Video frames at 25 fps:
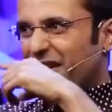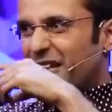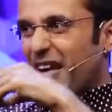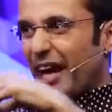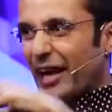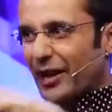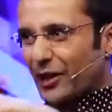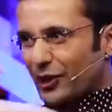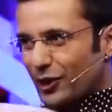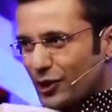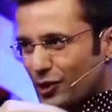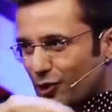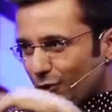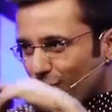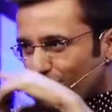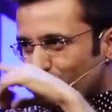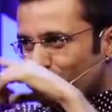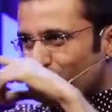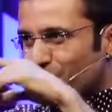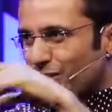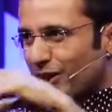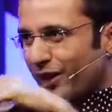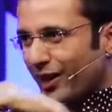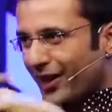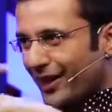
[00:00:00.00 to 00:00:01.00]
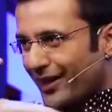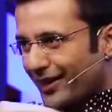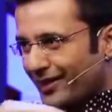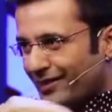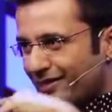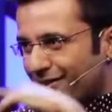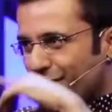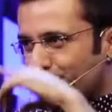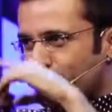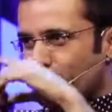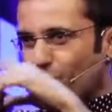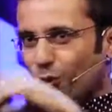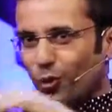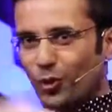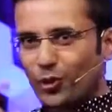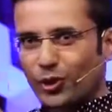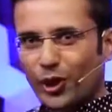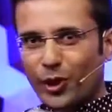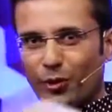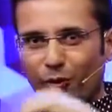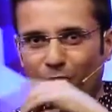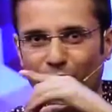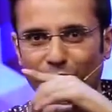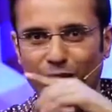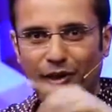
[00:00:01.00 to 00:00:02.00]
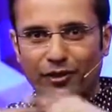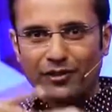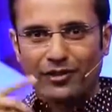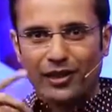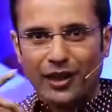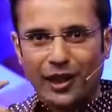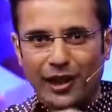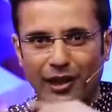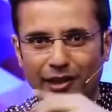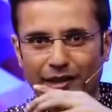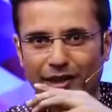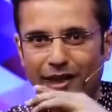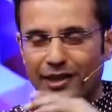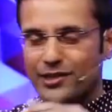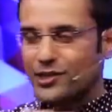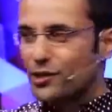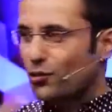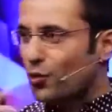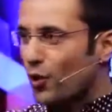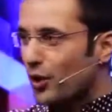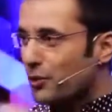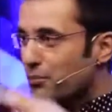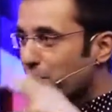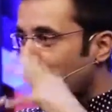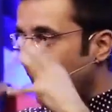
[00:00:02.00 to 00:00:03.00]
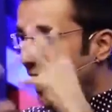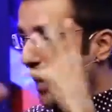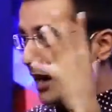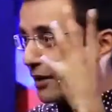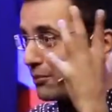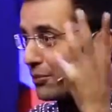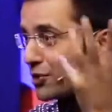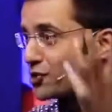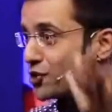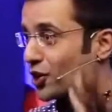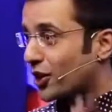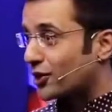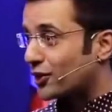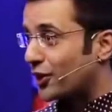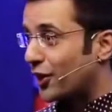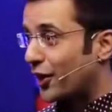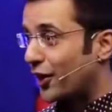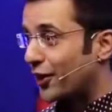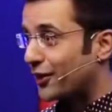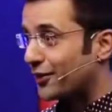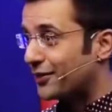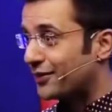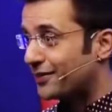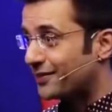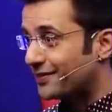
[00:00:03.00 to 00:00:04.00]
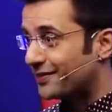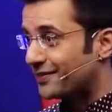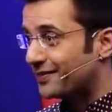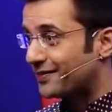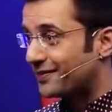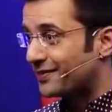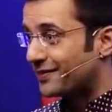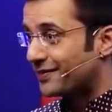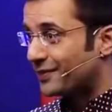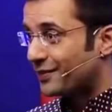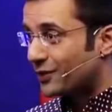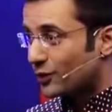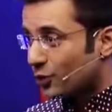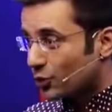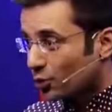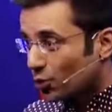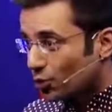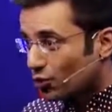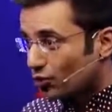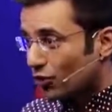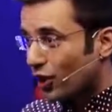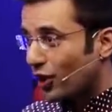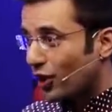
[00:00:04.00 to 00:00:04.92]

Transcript: रियलिटी शोज होते हैं जब शुरू होता है कोई इंटरेस्ट नहीं लेता है जब वो एक ब्रांड बन जाता है दो